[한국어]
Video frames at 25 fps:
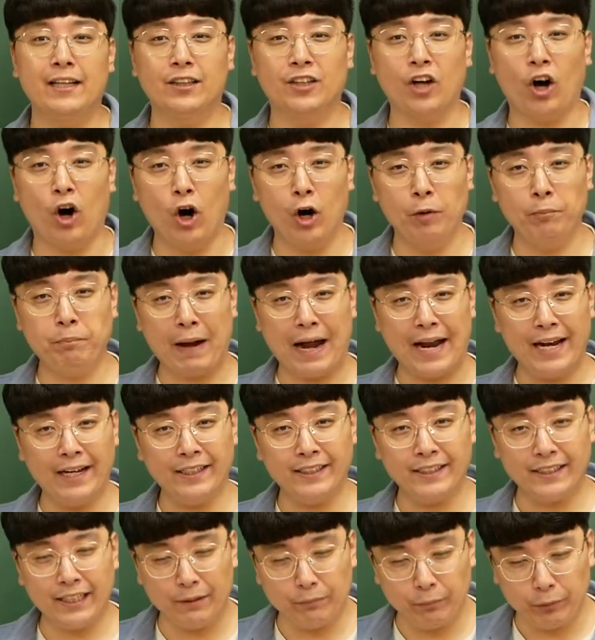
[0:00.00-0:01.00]
더
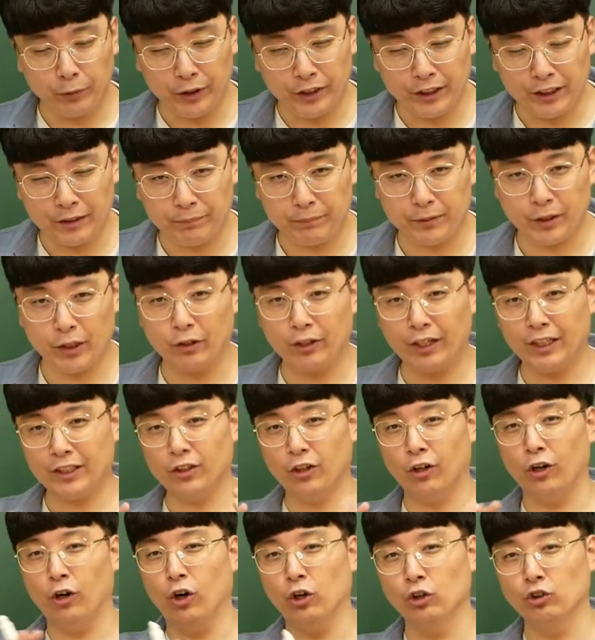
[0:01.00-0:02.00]
밝게 보이는 별과
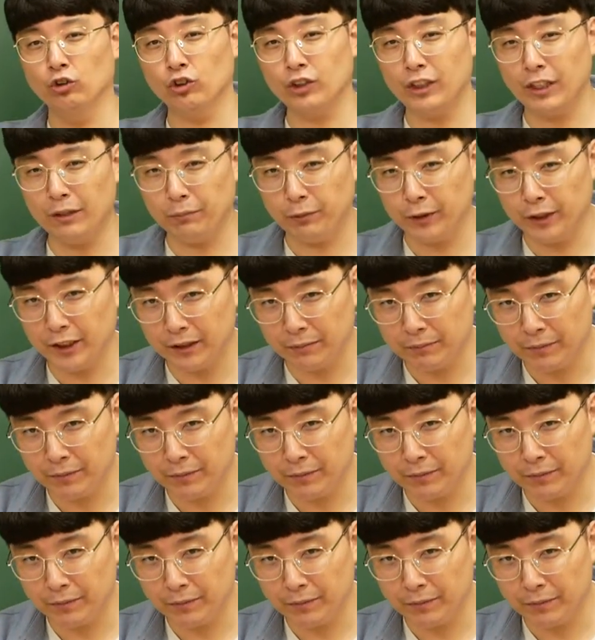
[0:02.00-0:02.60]
더 어둡게 보이는